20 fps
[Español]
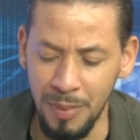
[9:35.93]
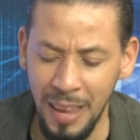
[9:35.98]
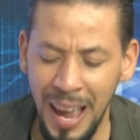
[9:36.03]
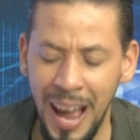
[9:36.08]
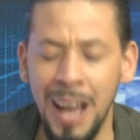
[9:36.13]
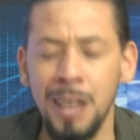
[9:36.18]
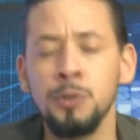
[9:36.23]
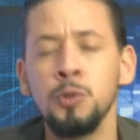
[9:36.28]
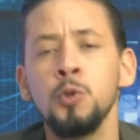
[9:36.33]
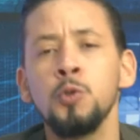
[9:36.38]

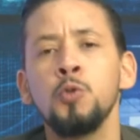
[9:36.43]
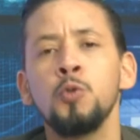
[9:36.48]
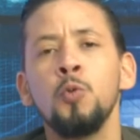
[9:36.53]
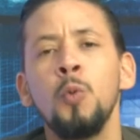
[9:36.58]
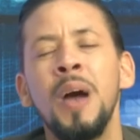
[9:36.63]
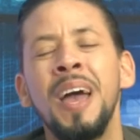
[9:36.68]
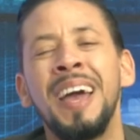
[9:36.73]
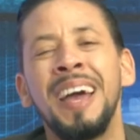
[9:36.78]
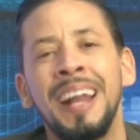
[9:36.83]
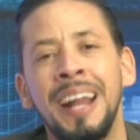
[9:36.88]
a su
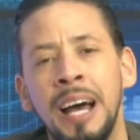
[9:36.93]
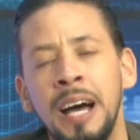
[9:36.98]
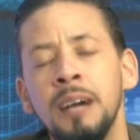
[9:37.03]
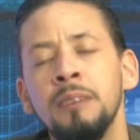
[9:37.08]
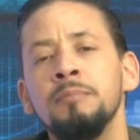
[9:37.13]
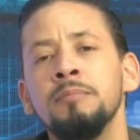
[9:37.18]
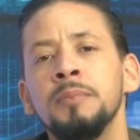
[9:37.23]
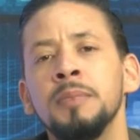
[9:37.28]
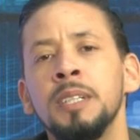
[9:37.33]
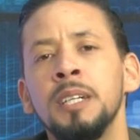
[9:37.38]
suegra
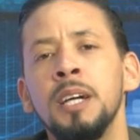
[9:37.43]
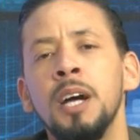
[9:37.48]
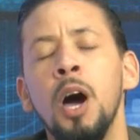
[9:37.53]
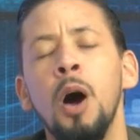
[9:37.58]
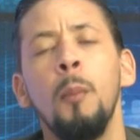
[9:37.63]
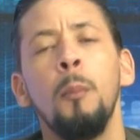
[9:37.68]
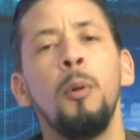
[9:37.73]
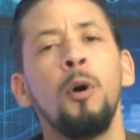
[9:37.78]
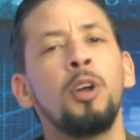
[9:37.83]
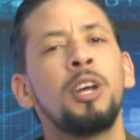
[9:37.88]

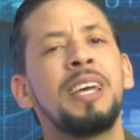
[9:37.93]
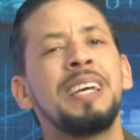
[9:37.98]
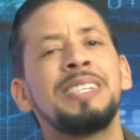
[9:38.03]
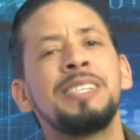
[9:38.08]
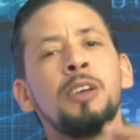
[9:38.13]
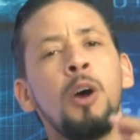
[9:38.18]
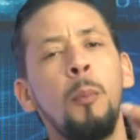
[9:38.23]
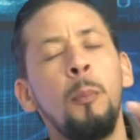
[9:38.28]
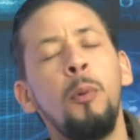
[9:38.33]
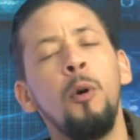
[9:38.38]
porque
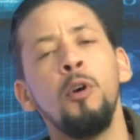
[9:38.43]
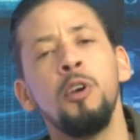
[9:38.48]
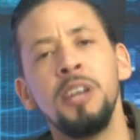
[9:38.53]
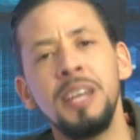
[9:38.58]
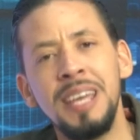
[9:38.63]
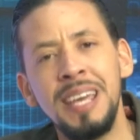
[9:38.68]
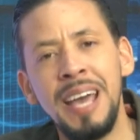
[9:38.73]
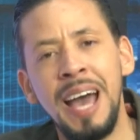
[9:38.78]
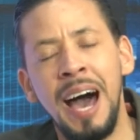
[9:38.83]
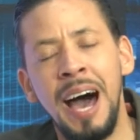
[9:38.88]
se
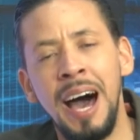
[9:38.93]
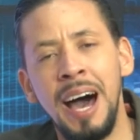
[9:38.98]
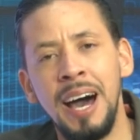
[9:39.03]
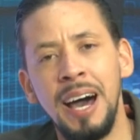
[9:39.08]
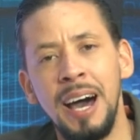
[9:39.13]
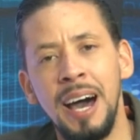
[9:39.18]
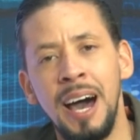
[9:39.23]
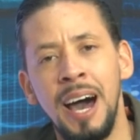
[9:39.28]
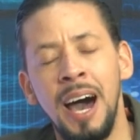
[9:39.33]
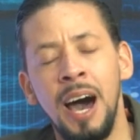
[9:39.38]

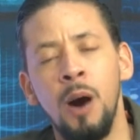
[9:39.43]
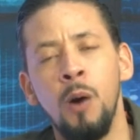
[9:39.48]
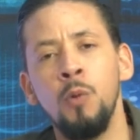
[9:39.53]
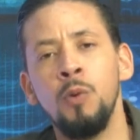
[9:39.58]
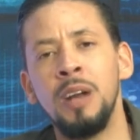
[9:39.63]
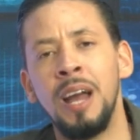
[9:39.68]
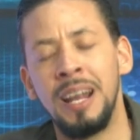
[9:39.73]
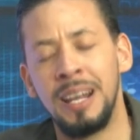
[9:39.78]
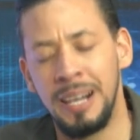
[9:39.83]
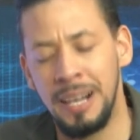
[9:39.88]
oponía a
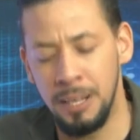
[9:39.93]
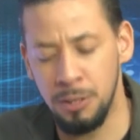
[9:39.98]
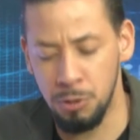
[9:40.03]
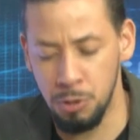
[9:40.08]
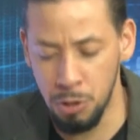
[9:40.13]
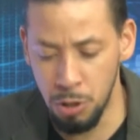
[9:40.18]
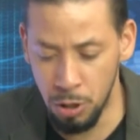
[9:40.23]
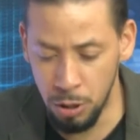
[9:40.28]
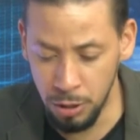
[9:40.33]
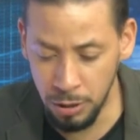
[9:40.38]
una
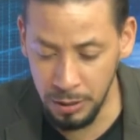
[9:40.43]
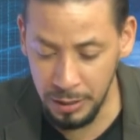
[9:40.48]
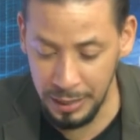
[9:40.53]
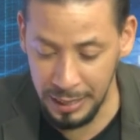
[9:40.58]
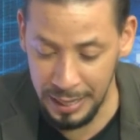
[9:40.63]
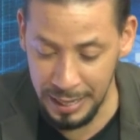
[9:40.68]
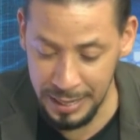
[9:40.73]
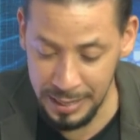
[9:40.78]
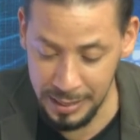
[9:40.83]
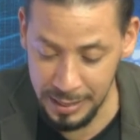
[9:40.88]
relación
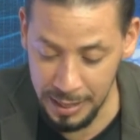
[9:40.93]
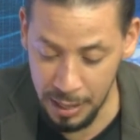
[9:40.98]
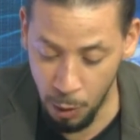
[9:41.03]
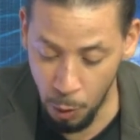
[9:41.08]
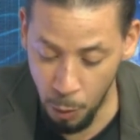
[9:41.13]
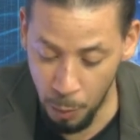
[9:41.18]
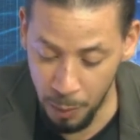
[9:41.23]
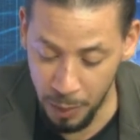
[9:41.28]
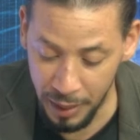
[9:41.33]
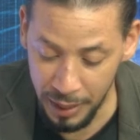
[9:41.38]
que este
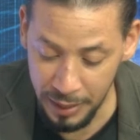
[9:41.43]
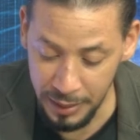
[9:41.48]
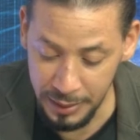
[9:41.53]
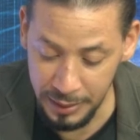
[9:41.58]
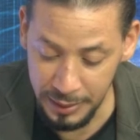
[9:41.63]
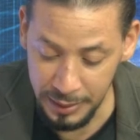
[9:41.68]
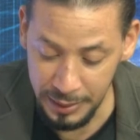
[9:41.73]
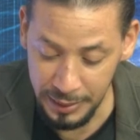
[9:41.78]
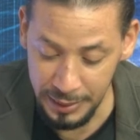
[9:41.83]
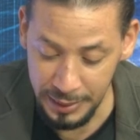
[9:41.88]
hombre
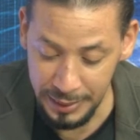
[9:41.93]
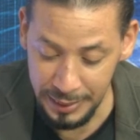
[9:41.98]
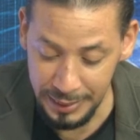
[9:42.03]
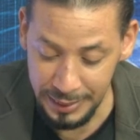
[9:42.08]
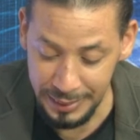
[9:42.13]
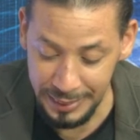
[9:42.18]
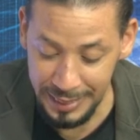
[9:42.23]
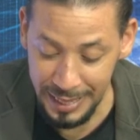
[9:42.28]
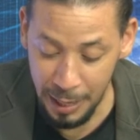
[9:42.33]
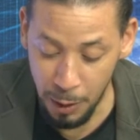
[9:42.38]

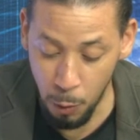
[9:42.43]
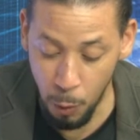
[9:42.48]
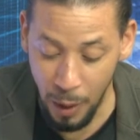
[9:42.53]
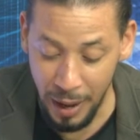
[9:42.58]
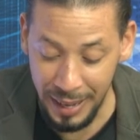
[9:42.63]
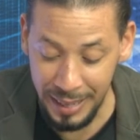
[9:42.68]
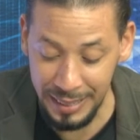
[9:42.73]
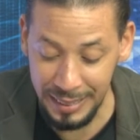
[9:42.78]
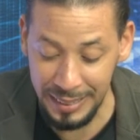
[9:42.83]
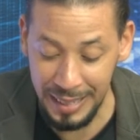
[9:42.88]
de
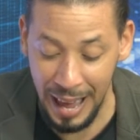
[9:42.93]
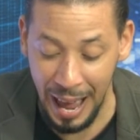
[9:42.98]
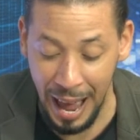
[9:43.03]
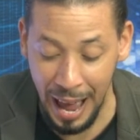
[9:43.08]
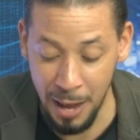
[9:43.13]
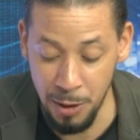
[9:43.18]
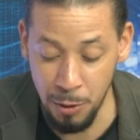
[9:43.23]
40